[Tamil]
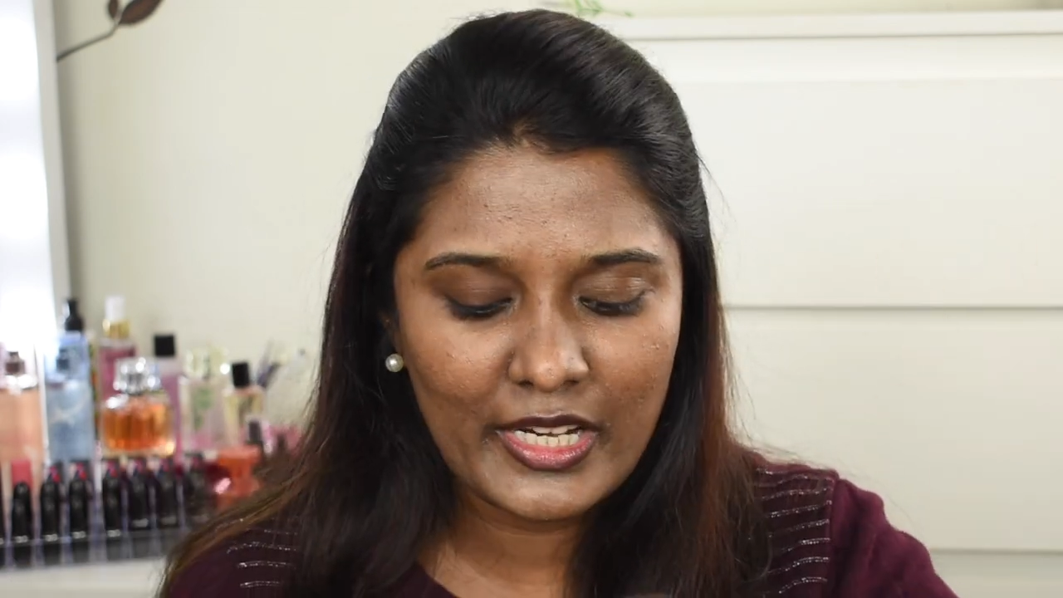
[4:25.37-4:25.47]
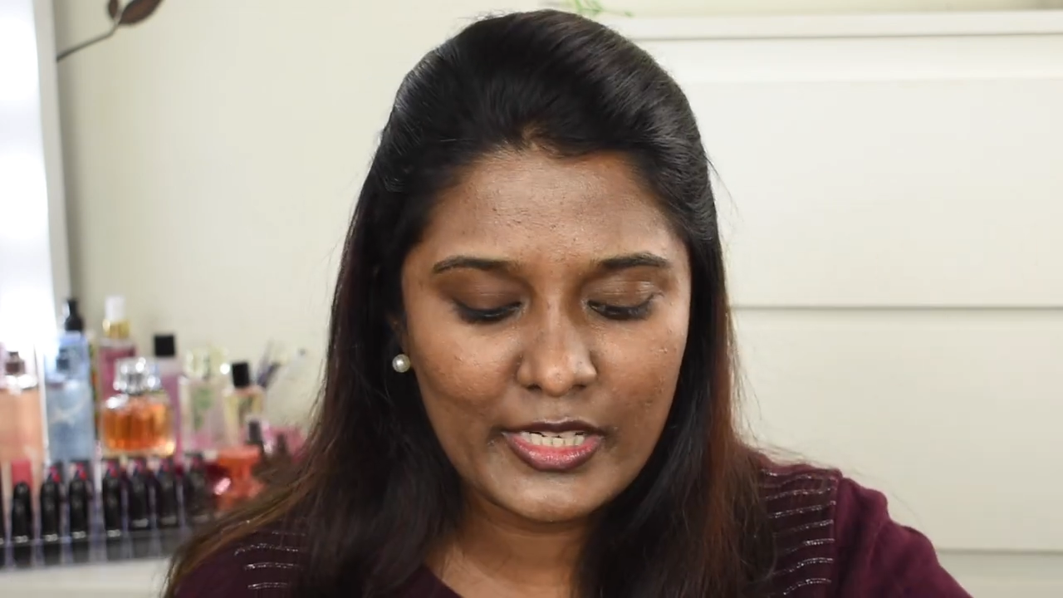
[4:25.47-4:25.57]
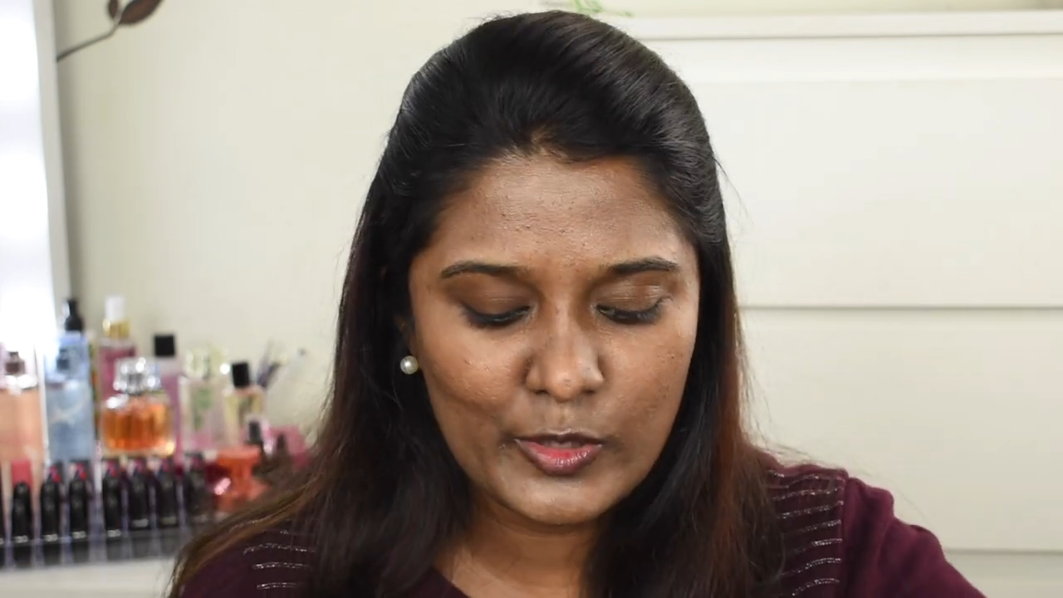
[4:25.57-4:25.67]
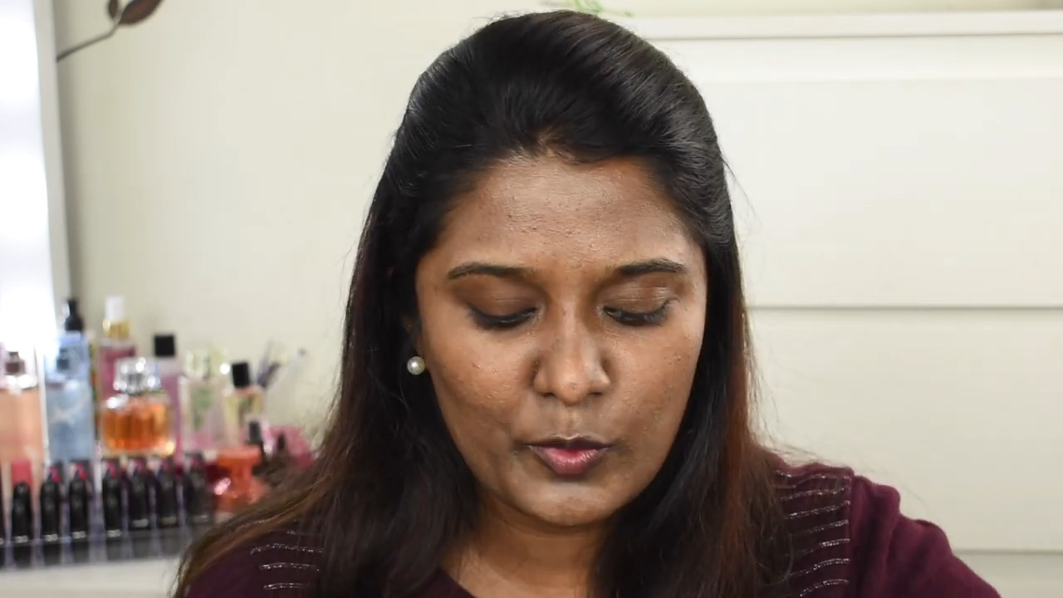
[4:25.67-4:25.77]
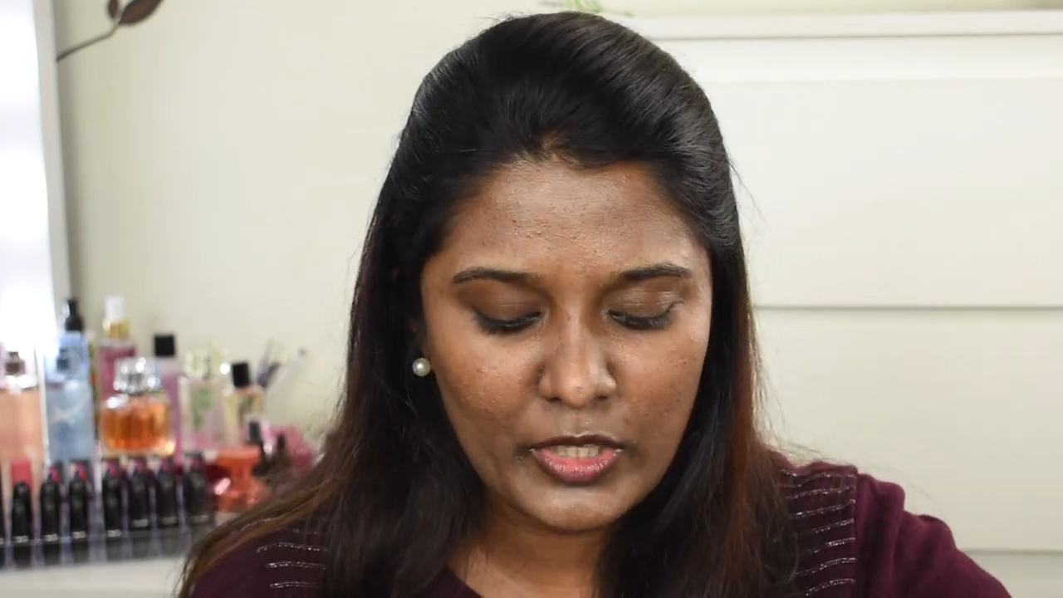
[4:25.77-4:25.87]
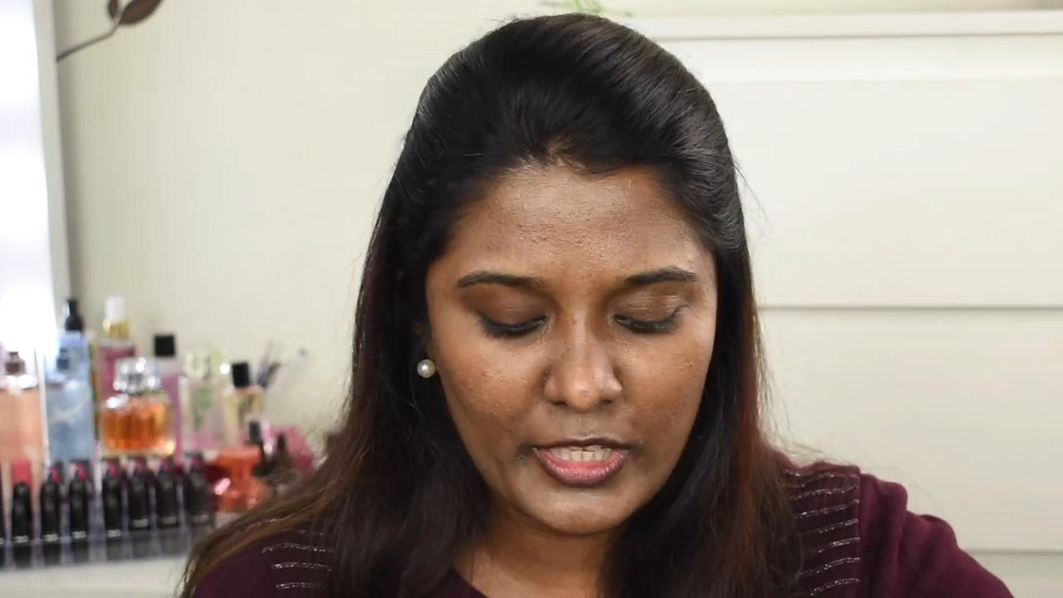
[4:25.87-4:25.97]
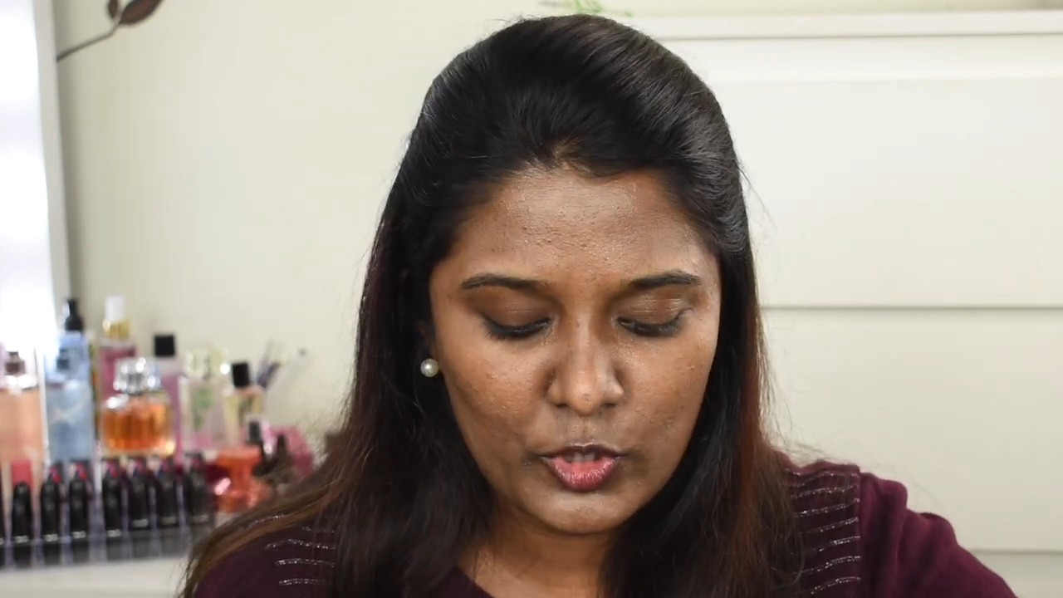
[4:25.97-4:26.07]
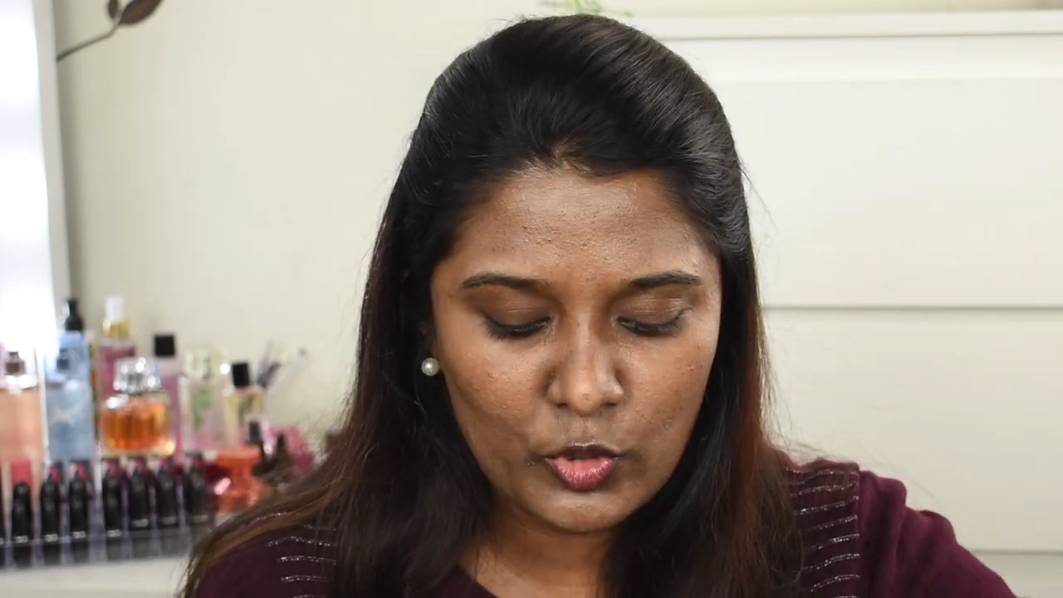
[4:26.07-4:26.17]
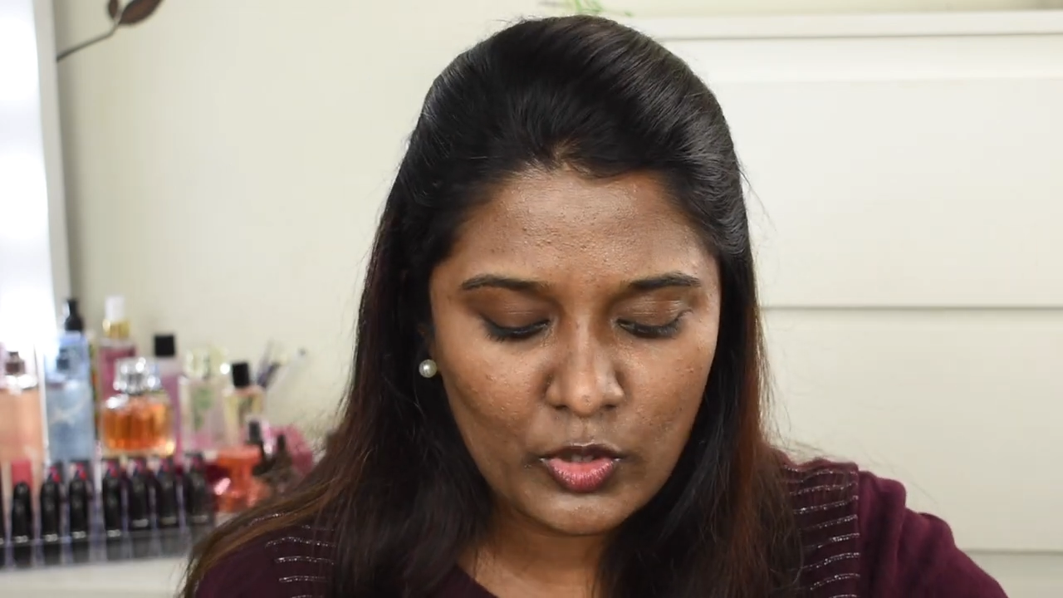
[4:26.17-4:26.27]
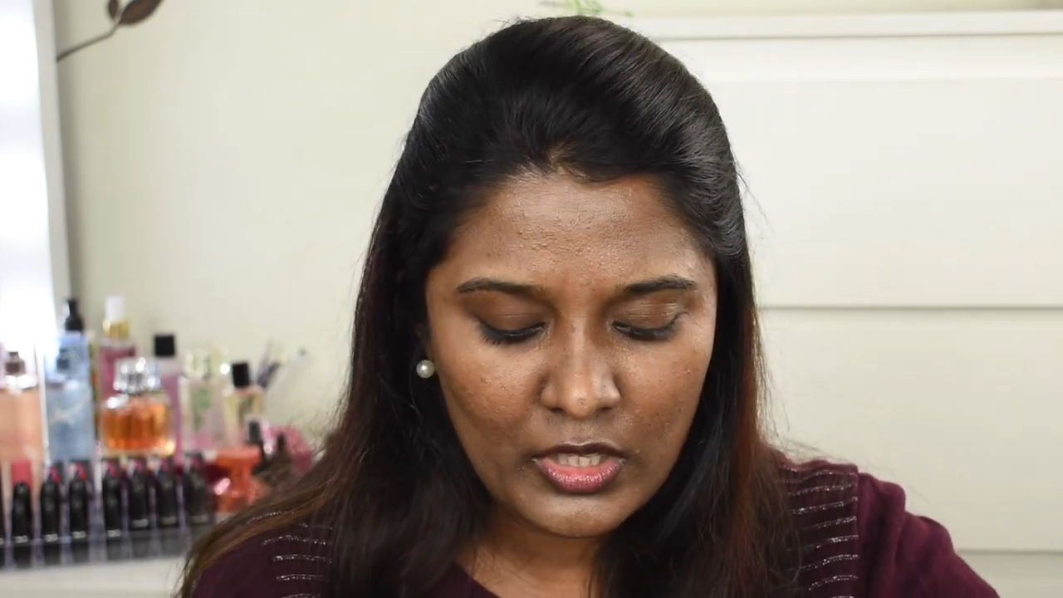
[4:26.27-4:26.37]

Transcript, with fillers: ஆகிடுச்சு ஏதோ